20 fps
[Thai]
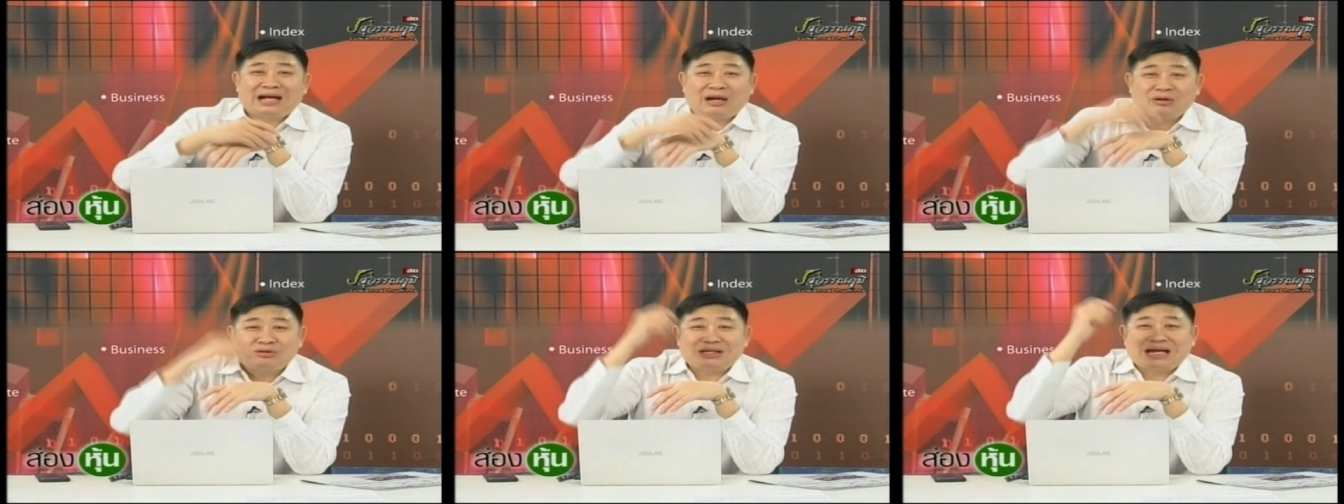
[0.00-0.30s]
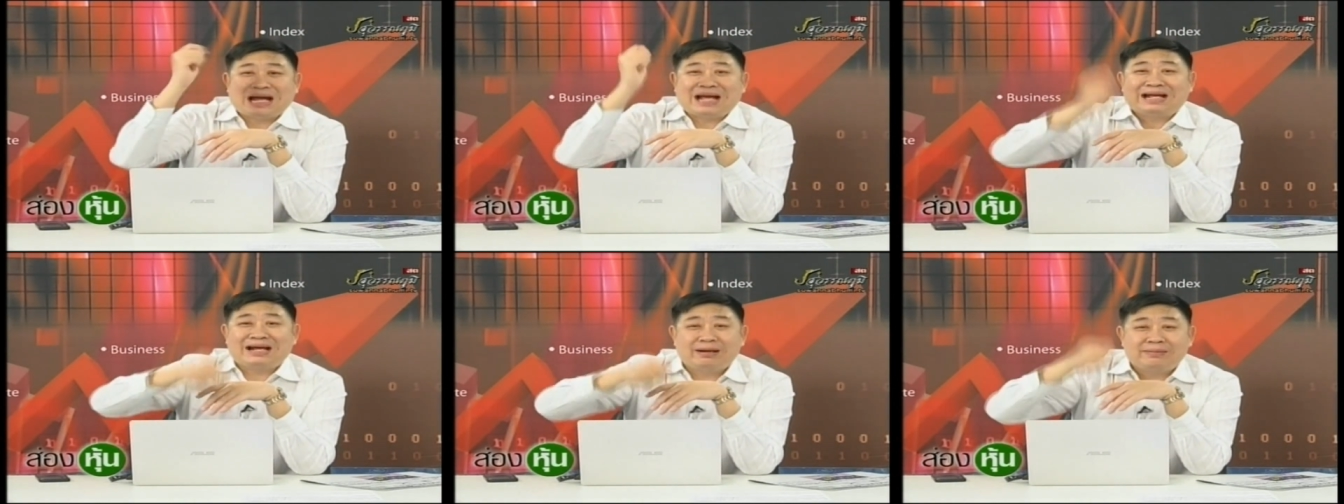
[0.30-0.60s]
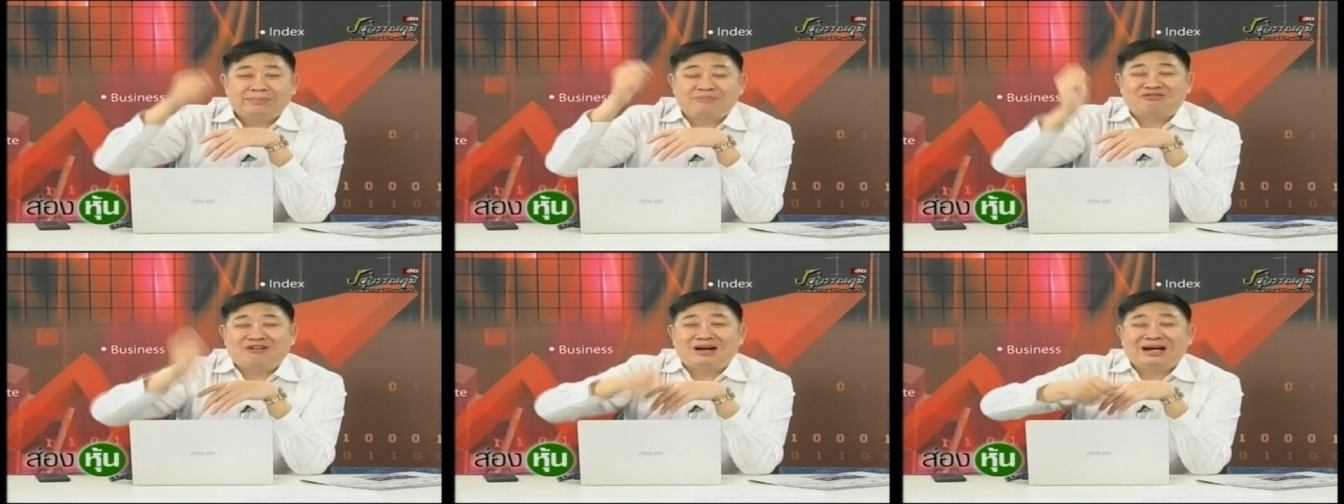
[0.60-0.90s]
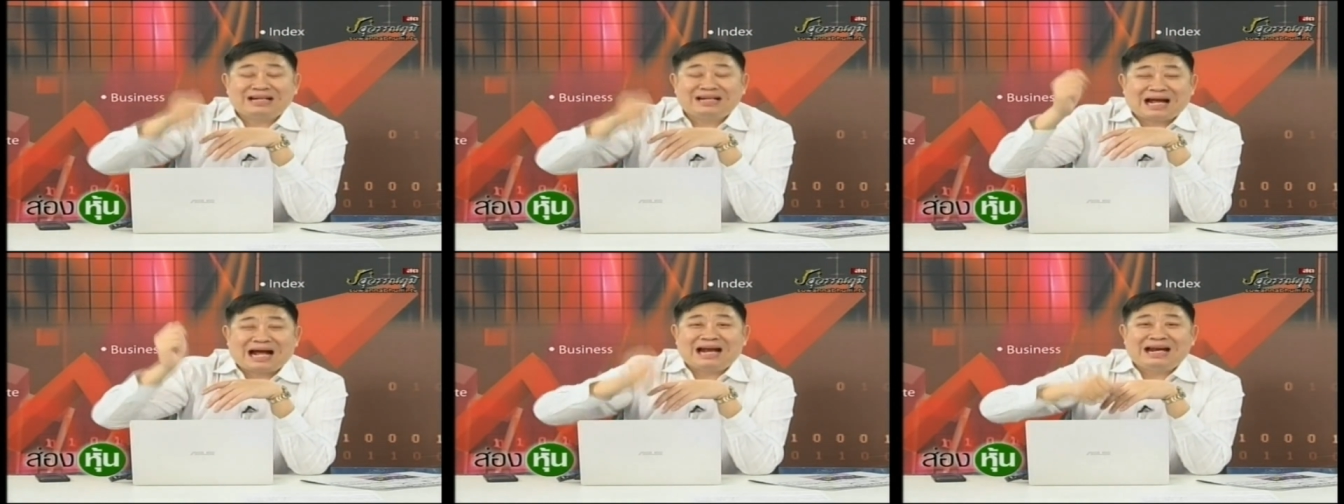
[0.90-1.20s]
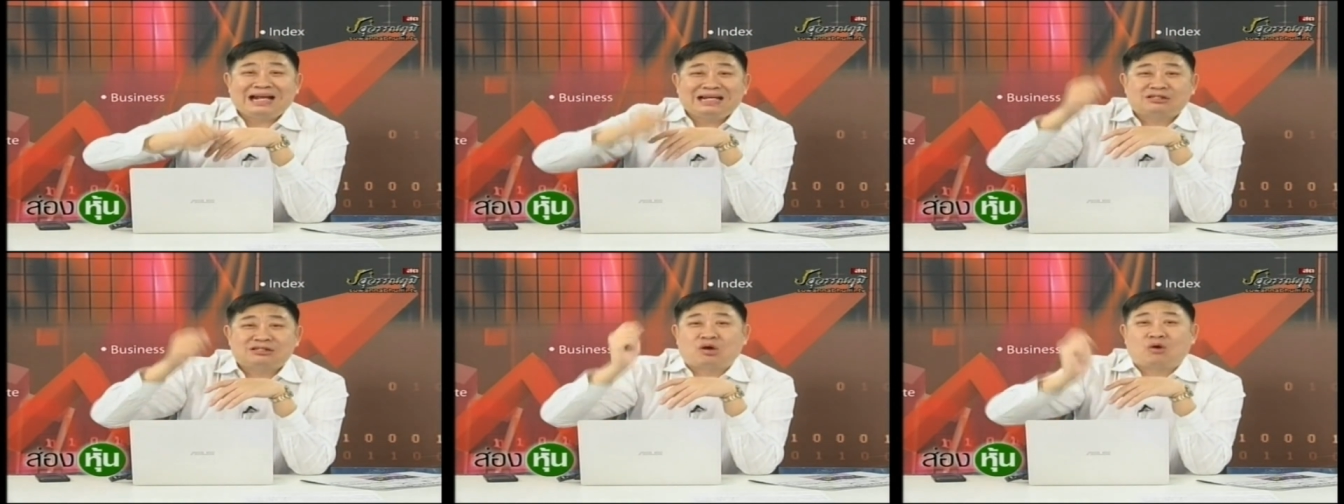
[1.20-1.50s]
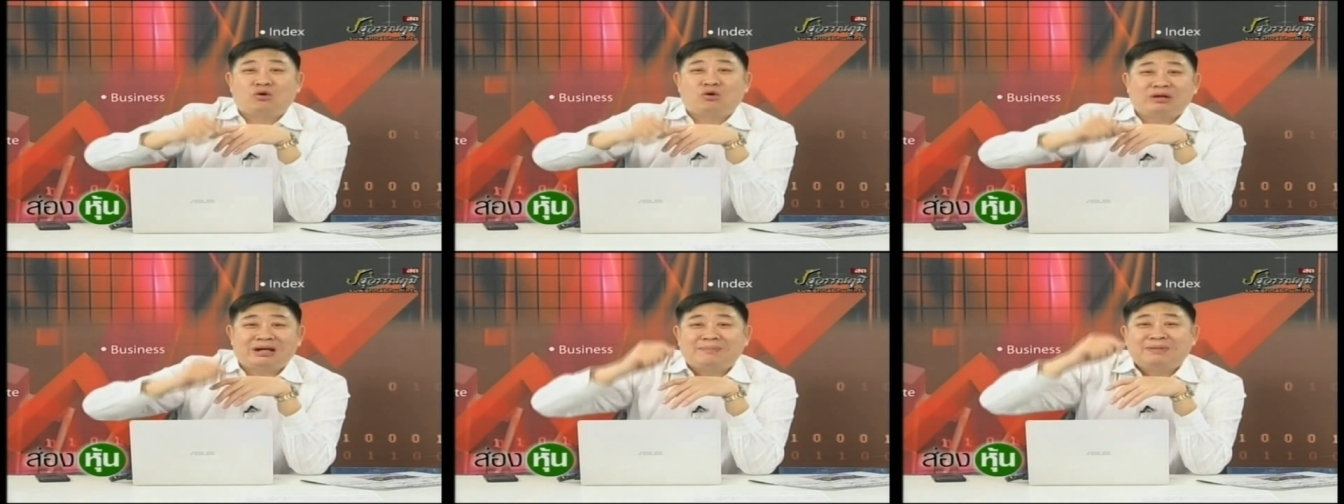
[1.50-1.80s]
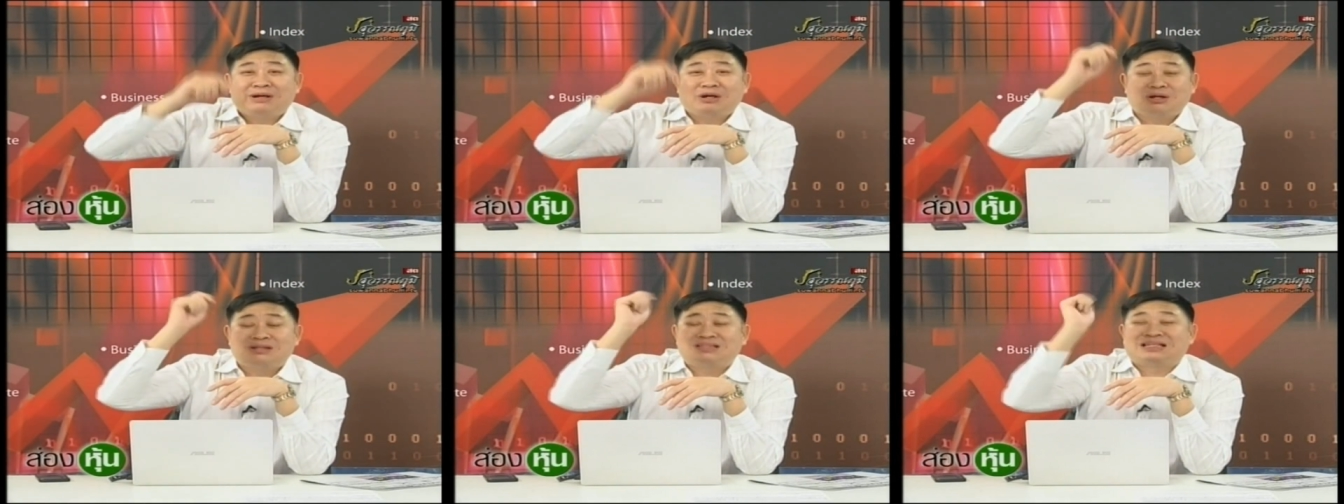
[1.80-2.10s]
เขาจ่ายเงินเฟิร์สคลาสให้สองคน
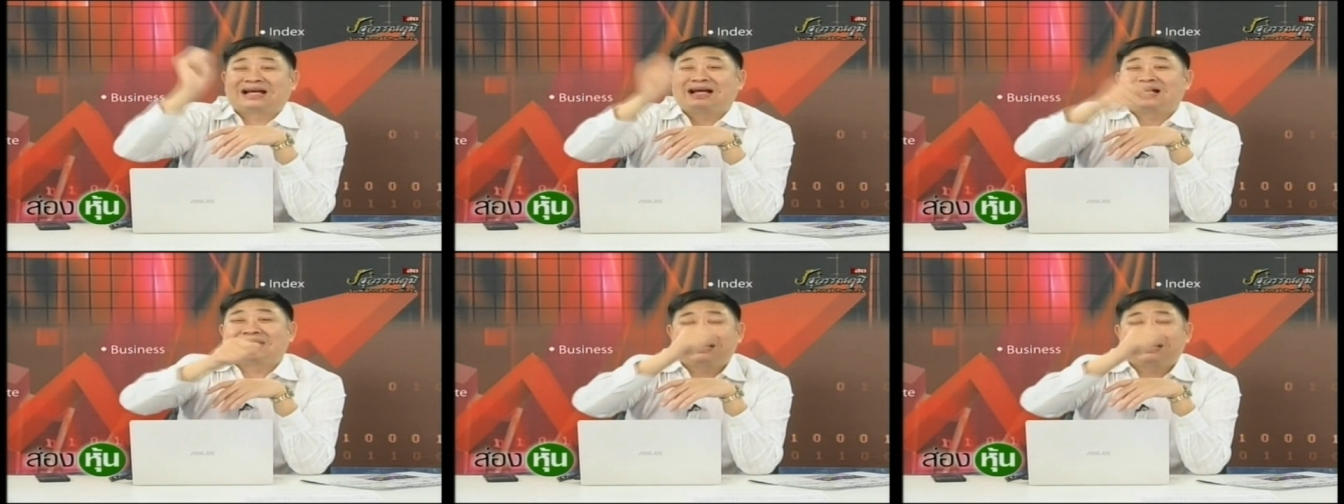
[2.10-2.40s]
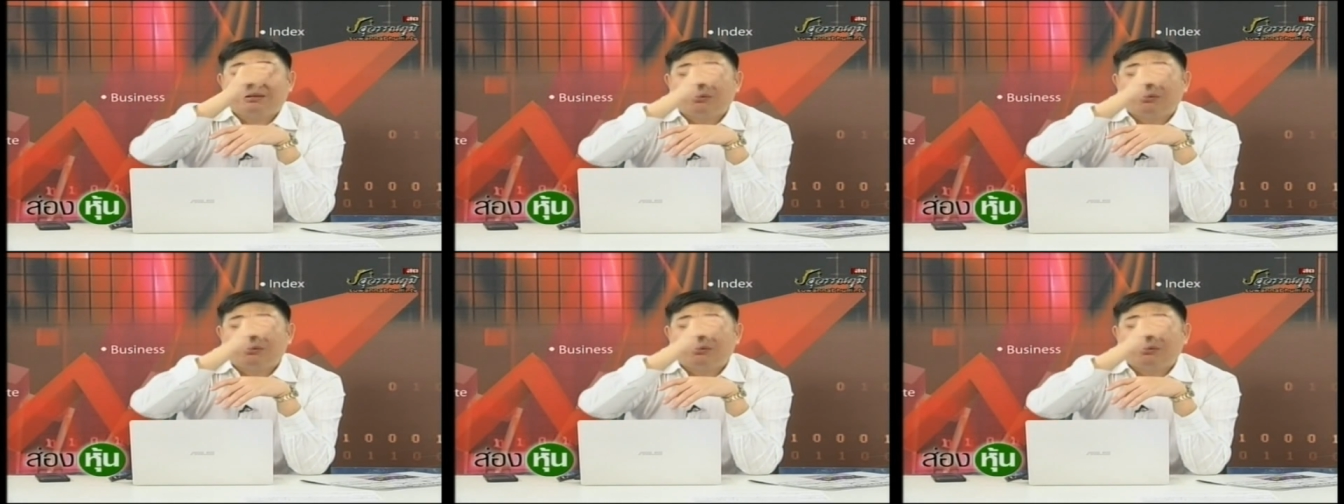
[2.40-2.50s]
นั้นไปโดนสายการ